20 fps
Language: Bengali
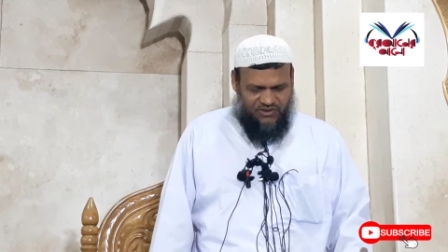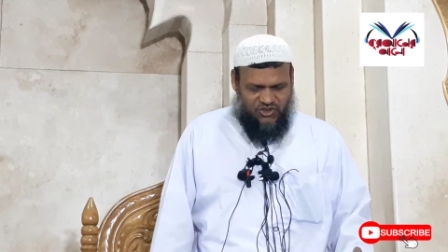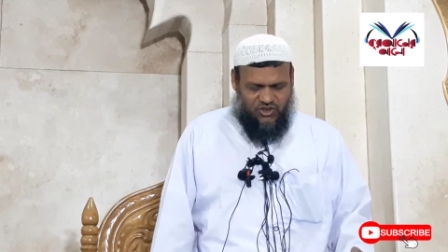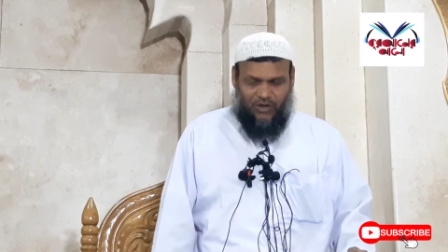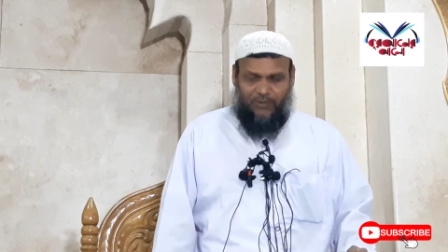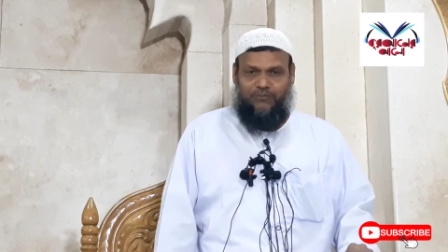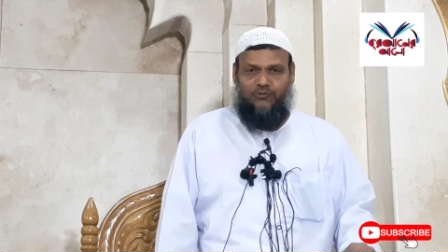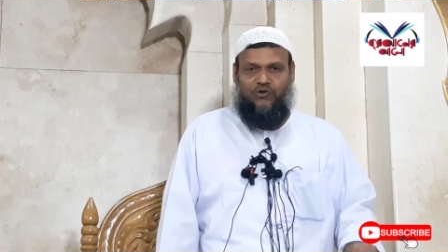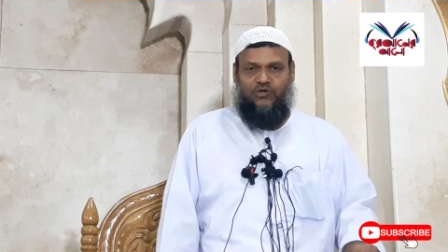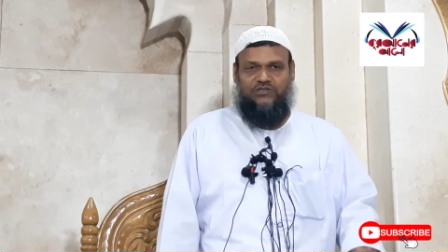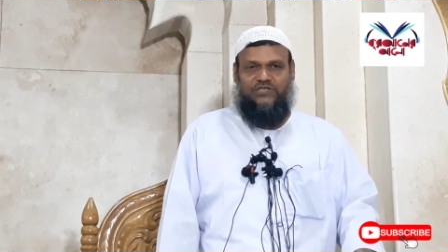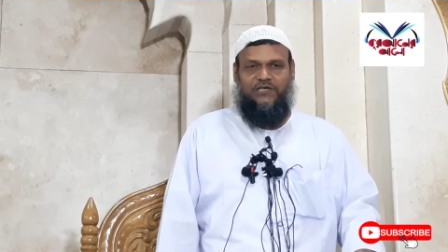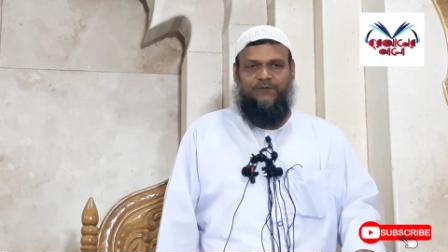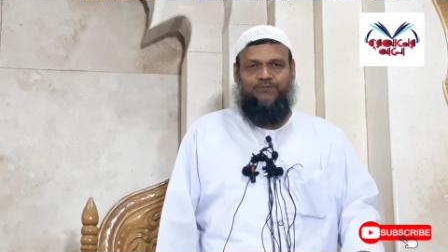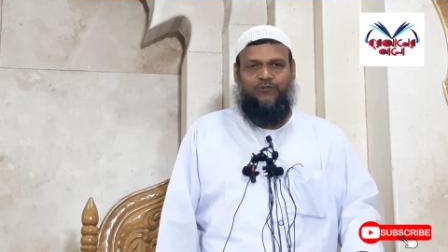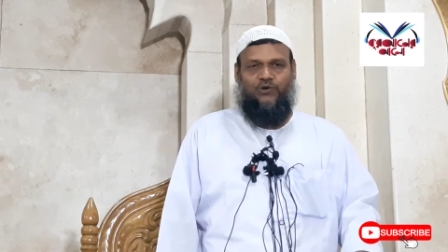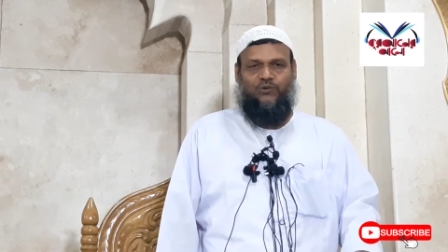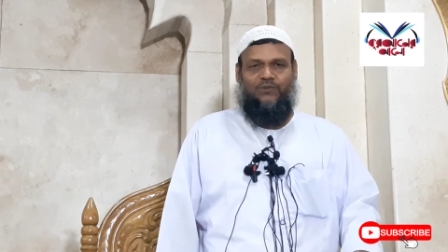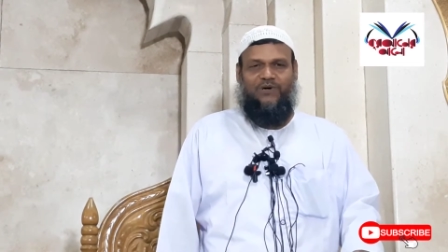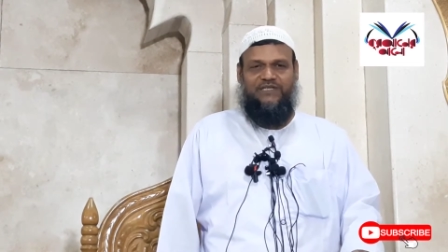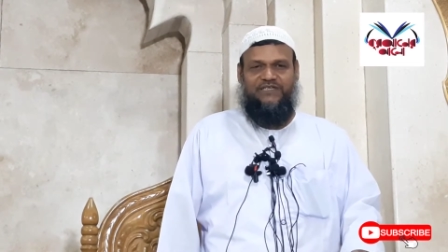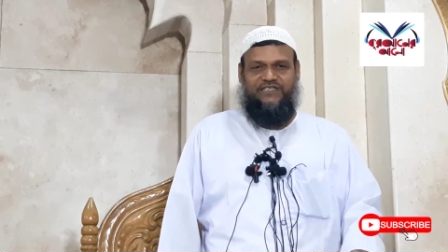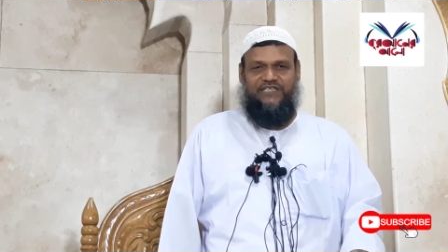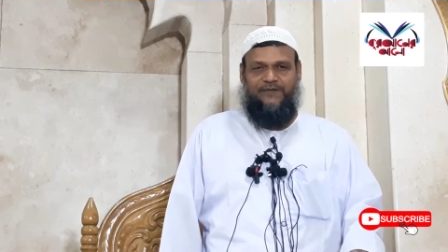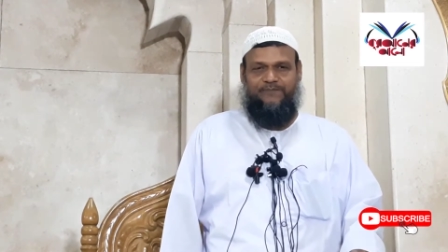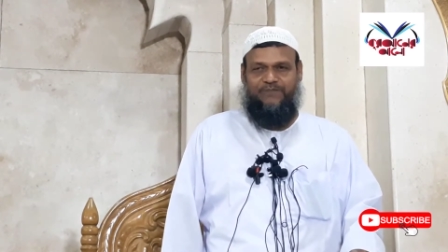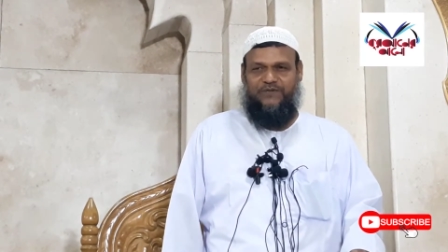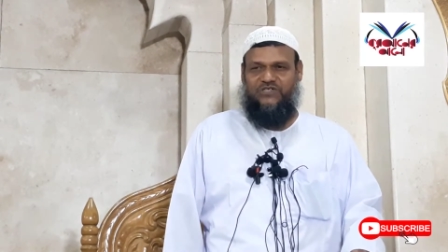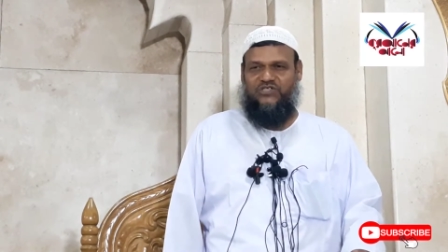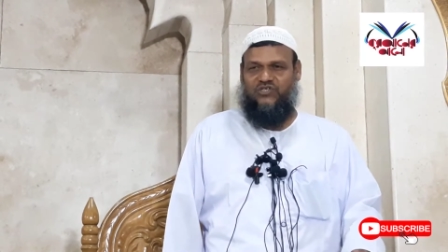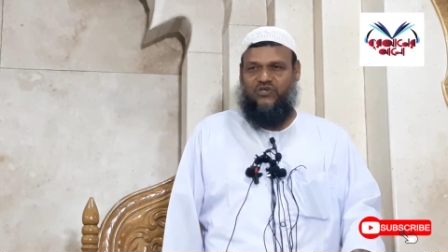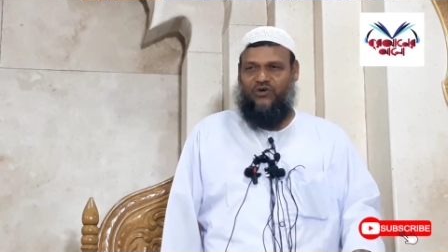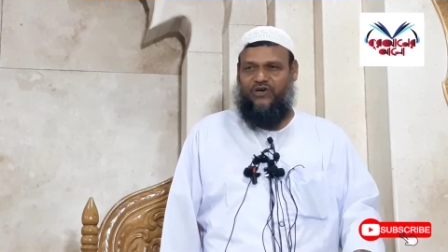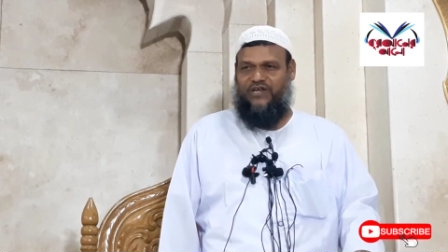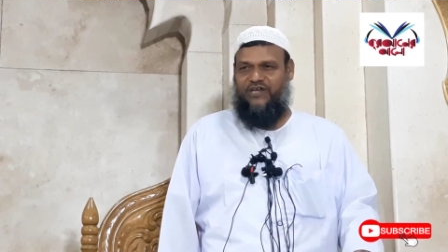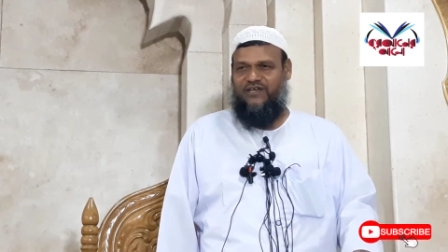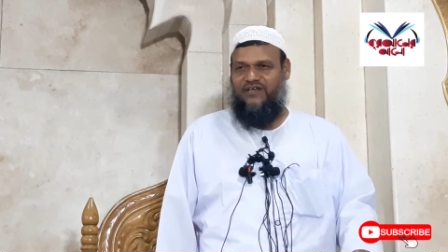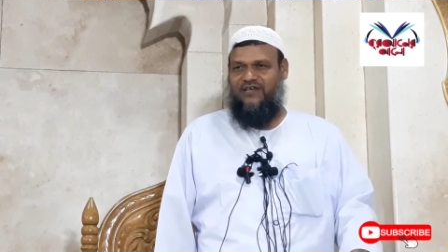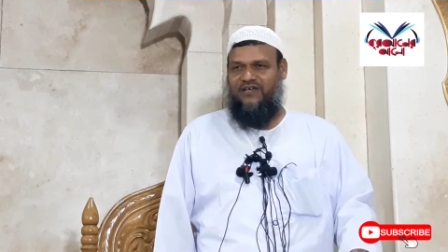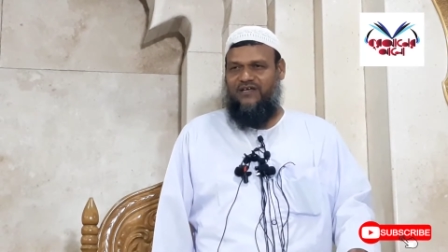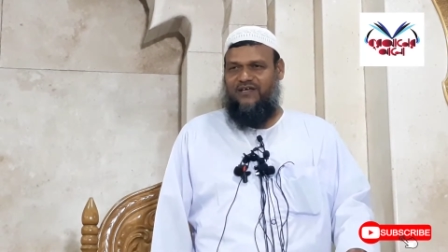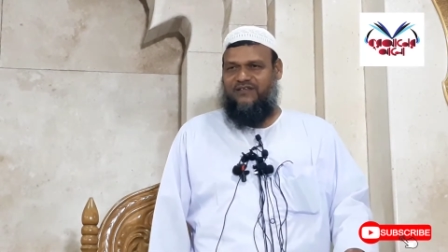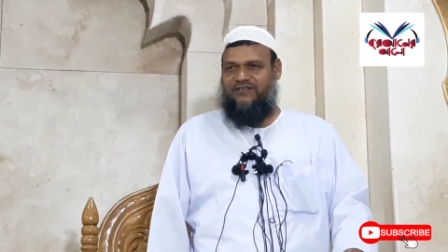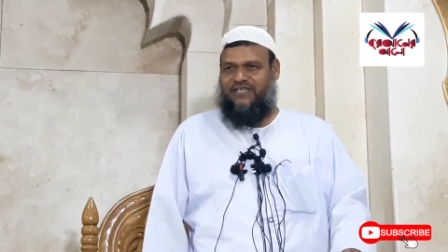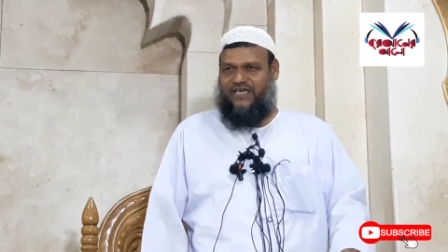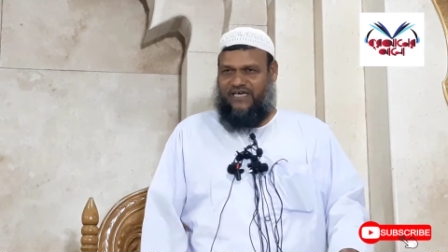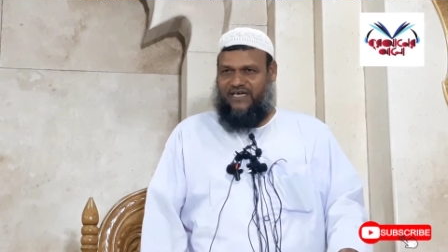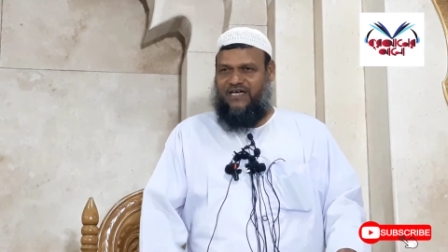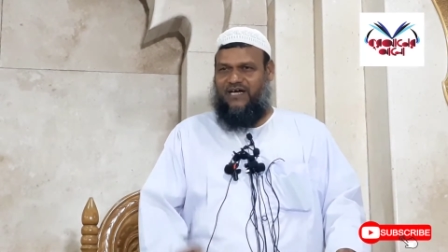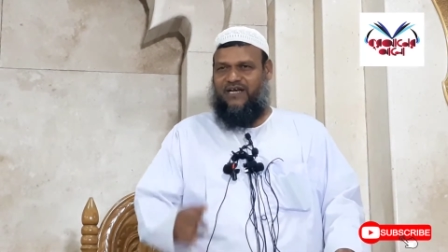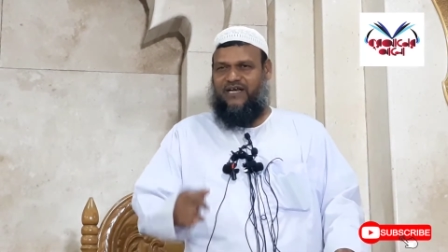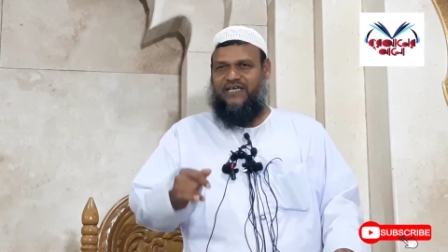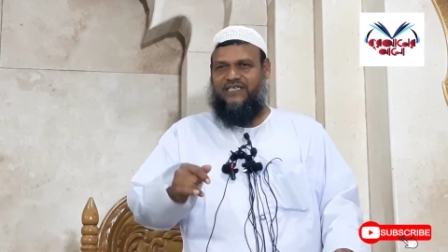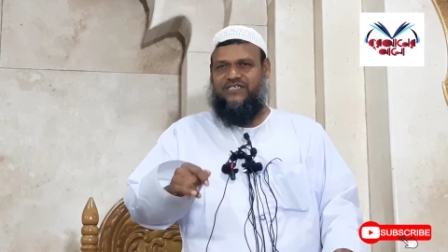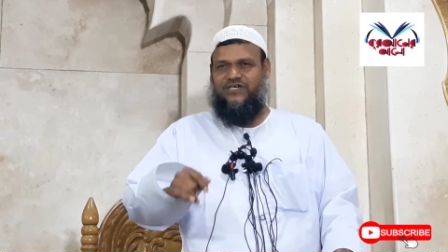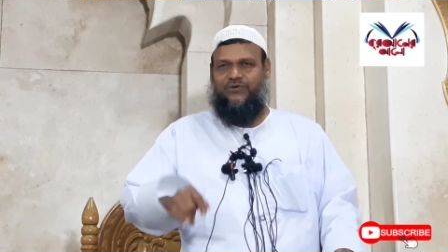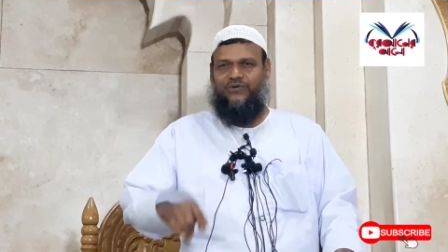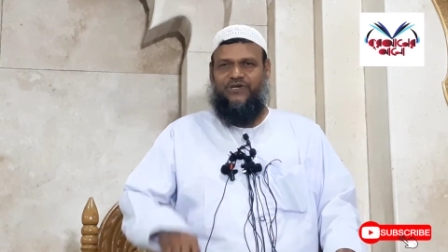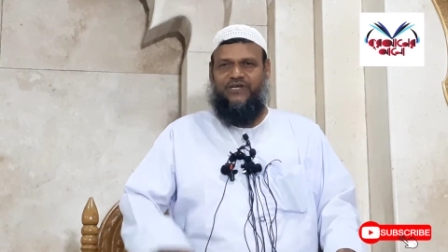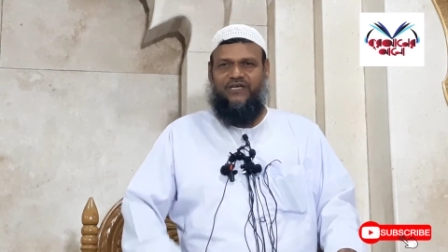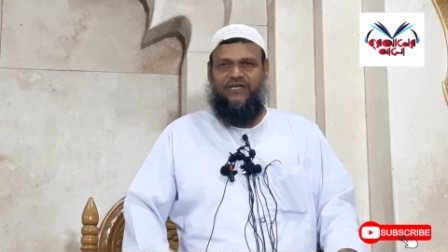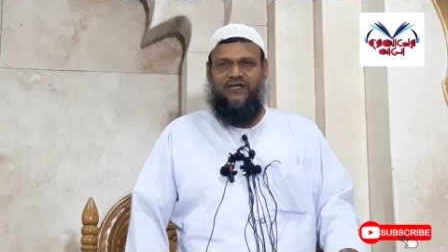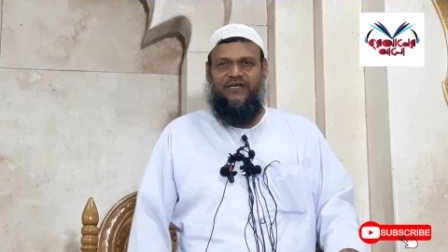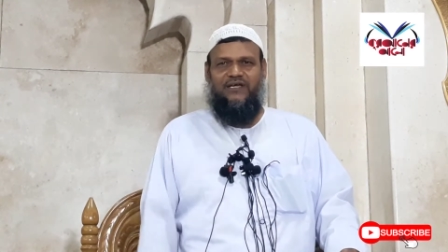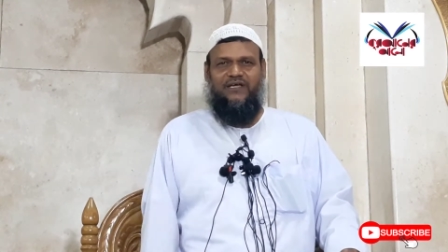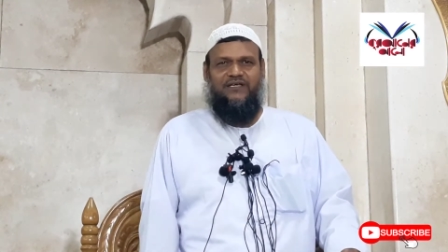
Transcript: সব কথায় প্রমাণ দিয়ে পেশ করেন তো এখানে যে উনি